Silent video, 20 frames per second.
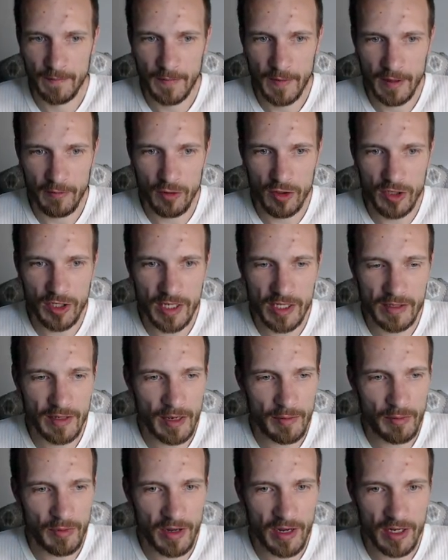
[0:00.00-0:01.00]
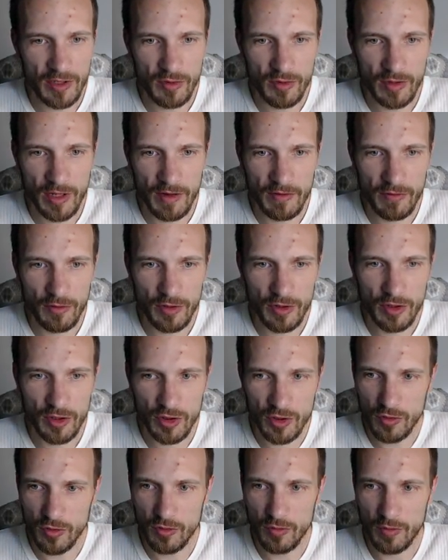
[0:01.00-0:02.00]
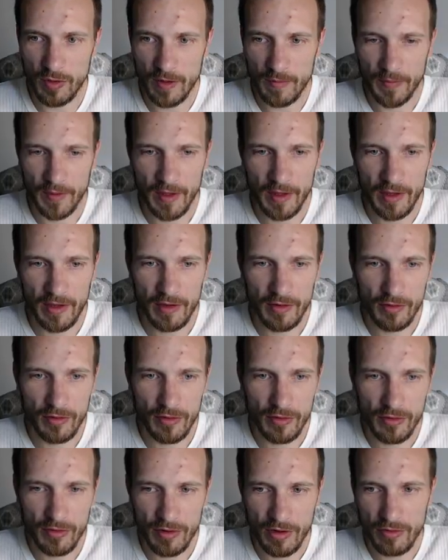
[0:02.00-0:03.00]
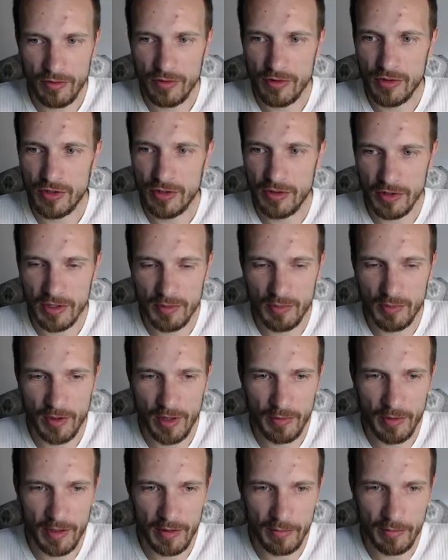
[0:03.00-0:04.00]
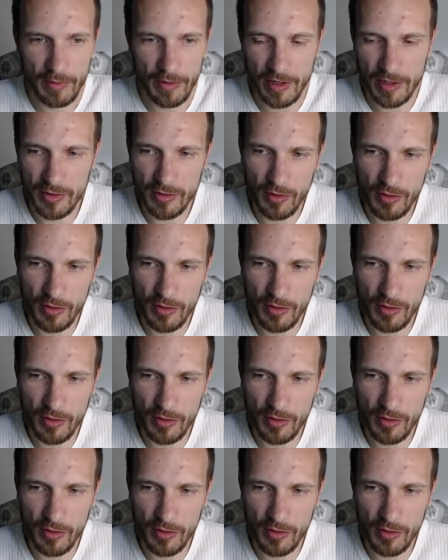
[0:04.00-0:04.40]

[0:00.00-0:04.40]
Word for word: Вот сейчас я покажу на фоне шума и кое-какой еще эксперимент покажу,